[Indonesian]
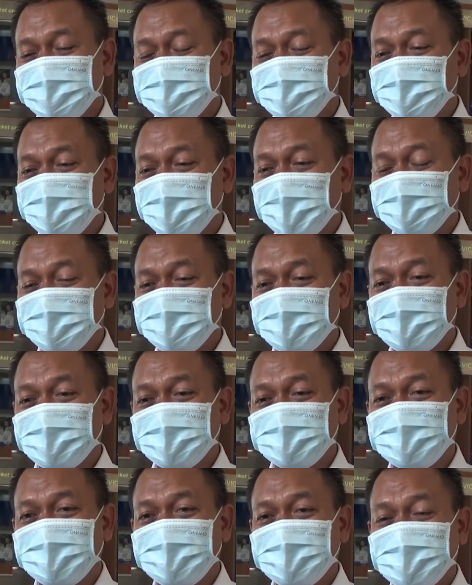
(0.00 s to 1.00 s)
beberapa
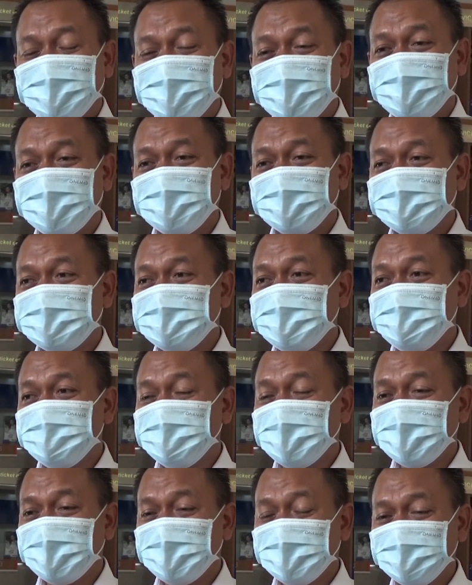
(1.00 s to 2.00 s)

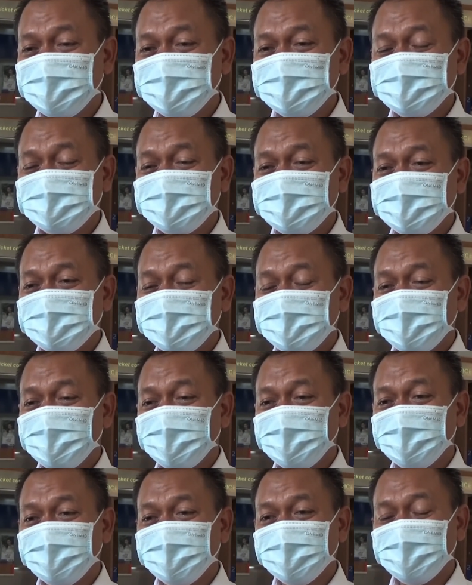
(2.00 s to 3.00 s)
tambahan
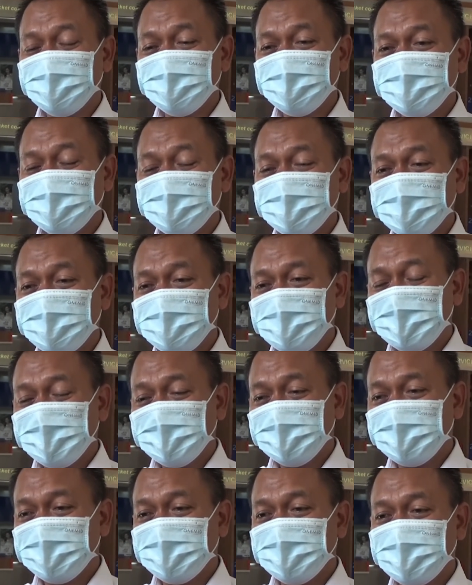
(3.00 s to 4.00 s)
untuk
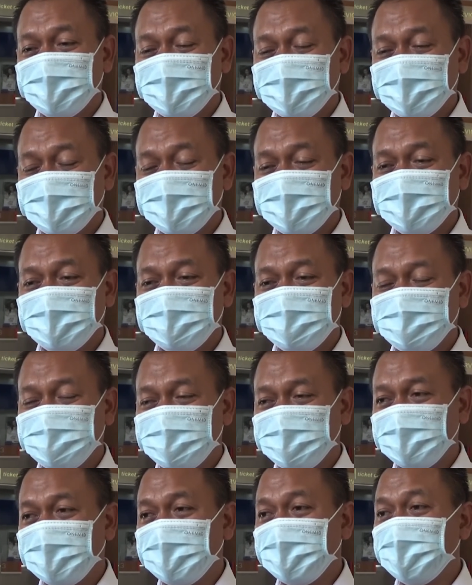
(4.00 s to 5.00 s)
eh,
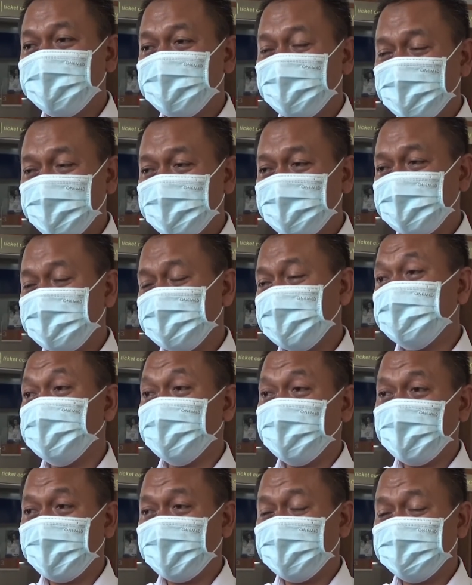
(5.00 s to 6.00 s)
mengakomodir
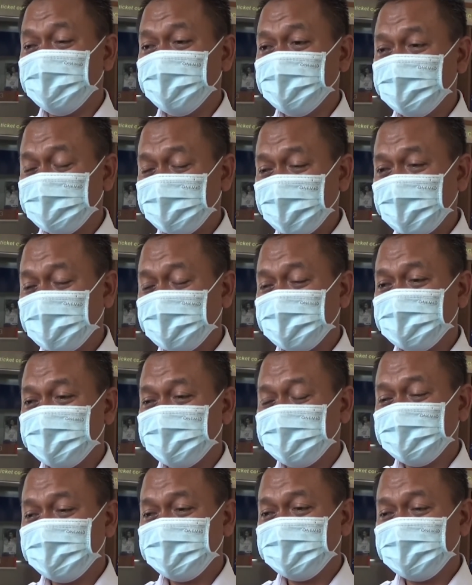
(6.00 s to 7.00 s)
kebutuhan penumpang
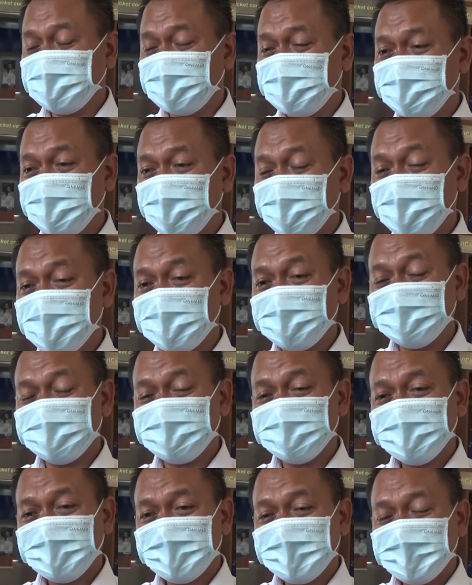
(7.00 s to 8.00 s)
karena memang
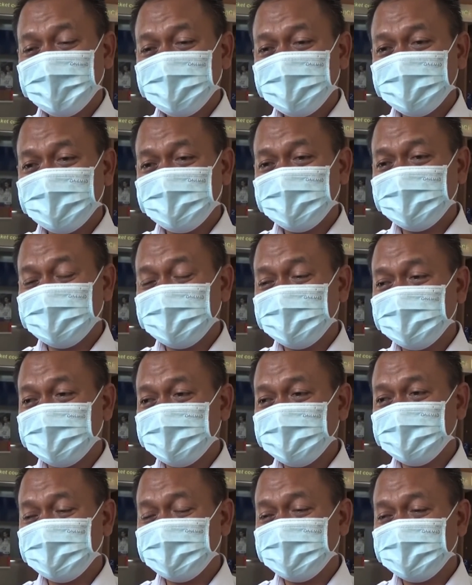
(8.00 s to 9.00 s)

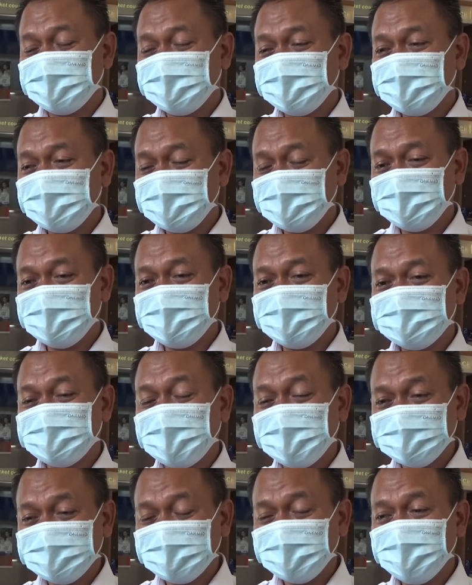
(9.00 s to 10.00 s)
eh, ketika
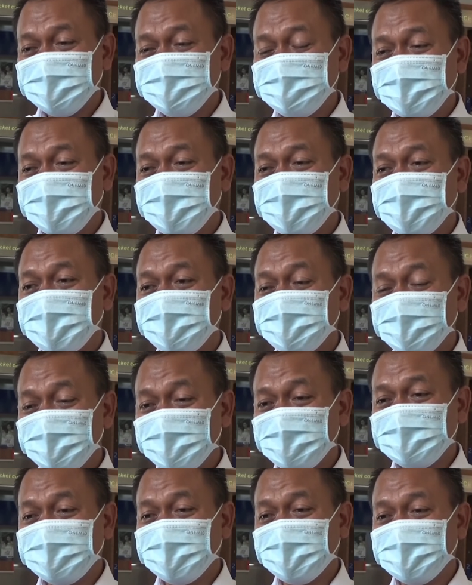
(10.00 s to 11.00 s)
selesai penyediaan
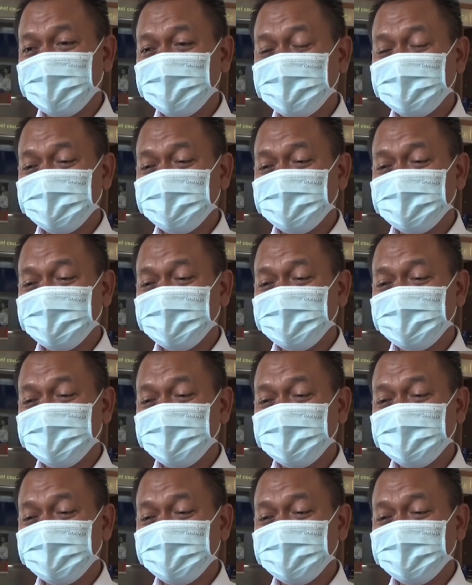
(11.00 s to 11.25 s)
mudik dan